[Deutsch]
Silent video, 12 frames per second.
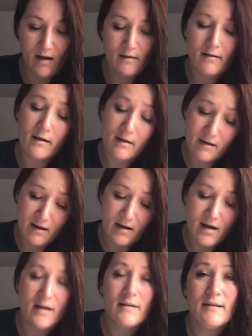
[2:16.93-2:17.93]
Na
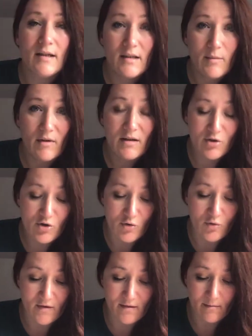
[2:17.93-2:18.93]
klar, dich hat jemand
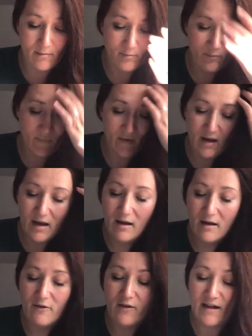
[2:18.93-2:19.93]
gestoßen.
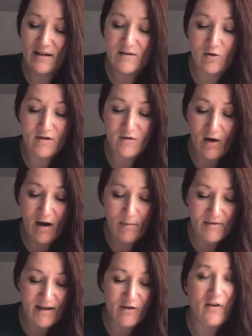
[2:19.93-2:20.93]
Vielleicht solltest du
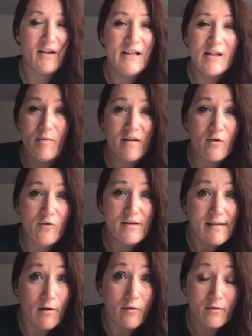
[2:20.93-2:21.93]
abends einfach nicht mehr so viel
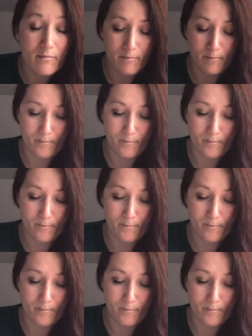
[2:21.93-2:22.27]
saufen?